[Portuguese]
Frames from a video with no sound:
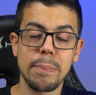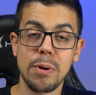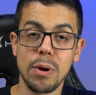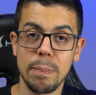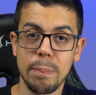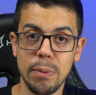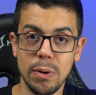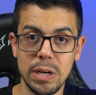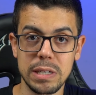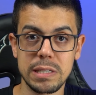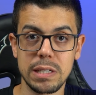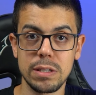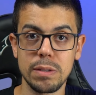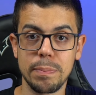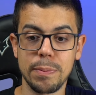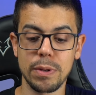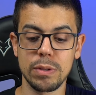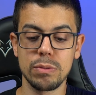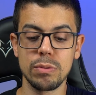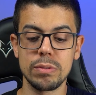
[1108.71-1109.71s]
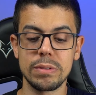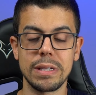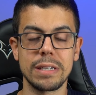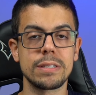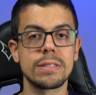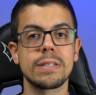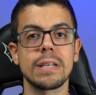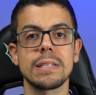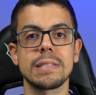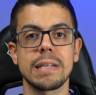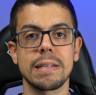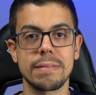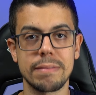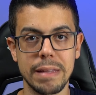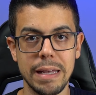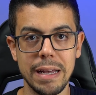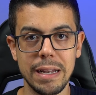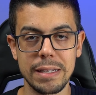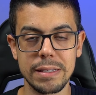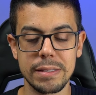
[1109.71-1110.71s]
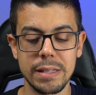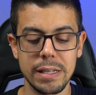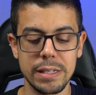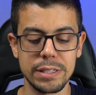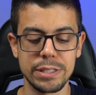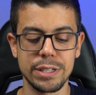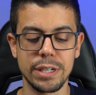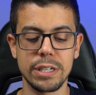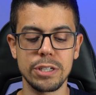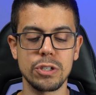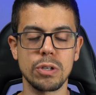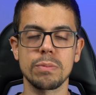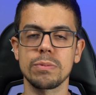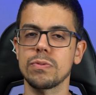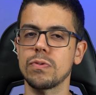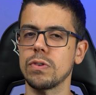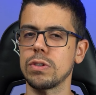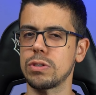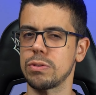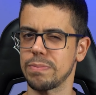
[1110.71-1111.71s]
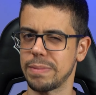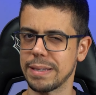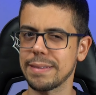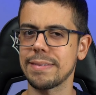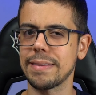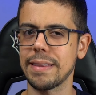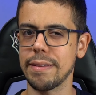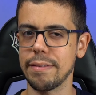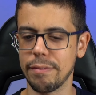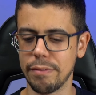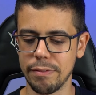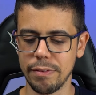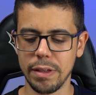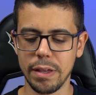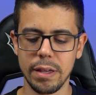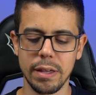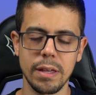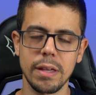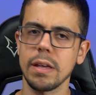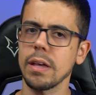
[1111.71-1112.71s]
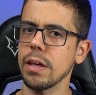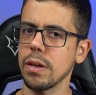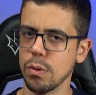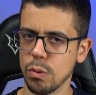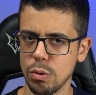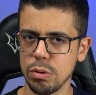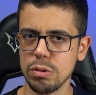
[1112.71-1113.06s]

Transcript: a proposta do produto, né, de ser essa tela inteligente, como se fosse uma TV, eu